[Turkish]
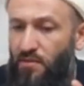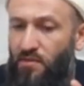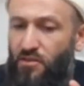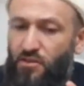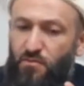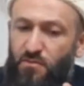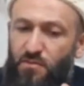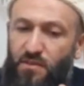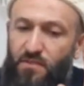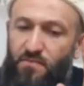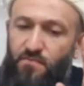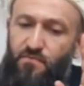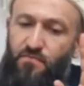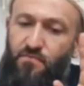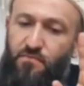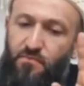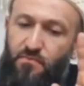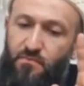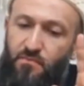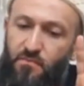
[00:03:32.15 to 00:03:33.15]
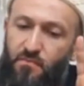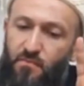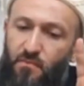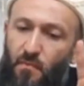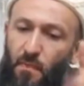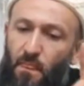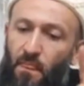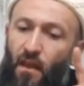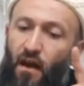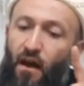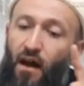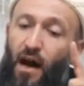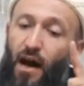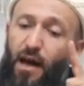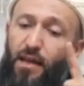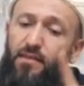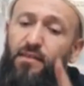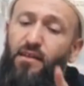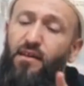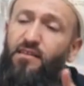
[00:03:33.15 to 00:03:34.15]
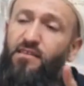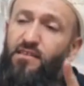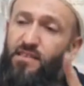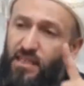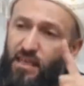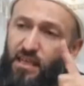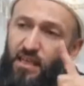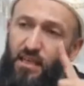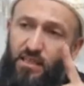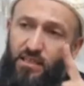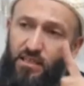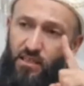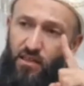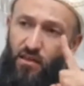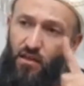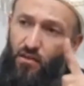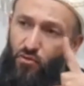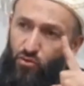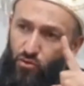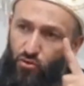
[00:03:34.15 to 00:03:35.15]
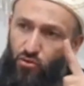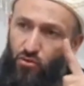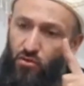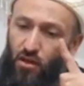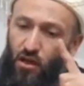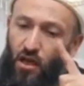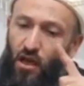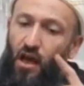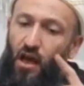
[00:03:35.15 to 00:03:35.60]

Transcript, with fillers: Şimdi Allah Celle Celaluhu